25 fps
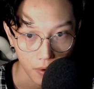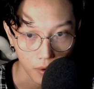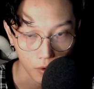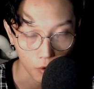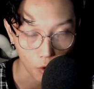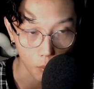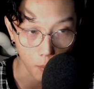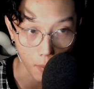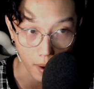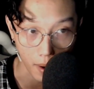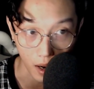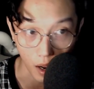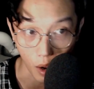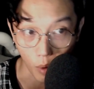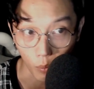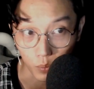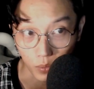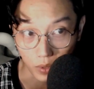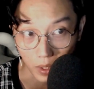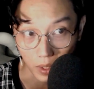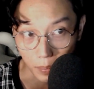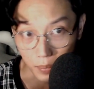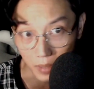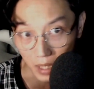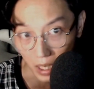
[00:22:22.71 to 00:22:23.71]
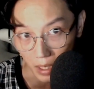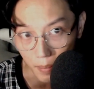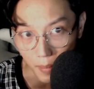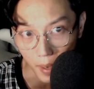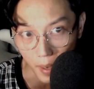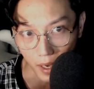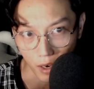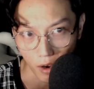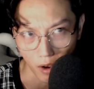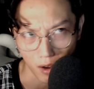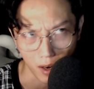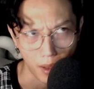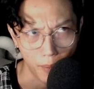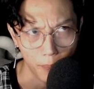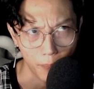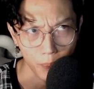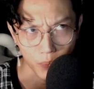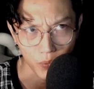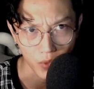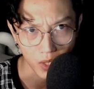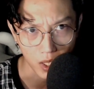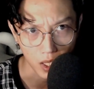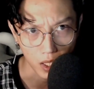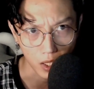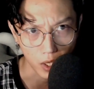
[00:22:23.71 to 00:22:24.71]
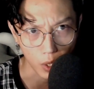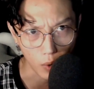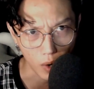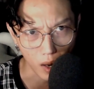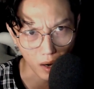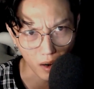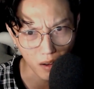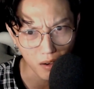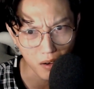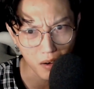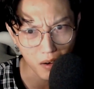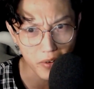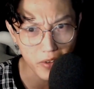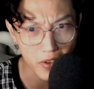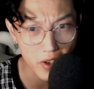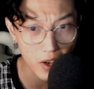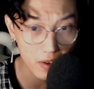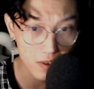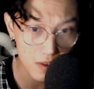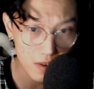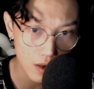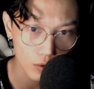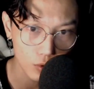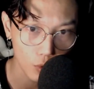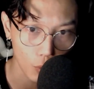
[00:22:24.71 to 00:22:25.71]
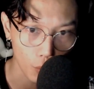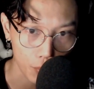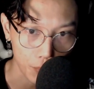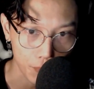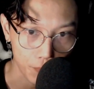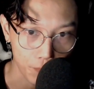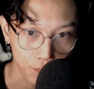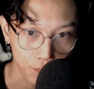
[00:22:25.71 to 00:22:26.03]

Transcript: Còn bạn Hồng thì chỉ bị gọi là kiểu là nó hơi nhức nhức thôi.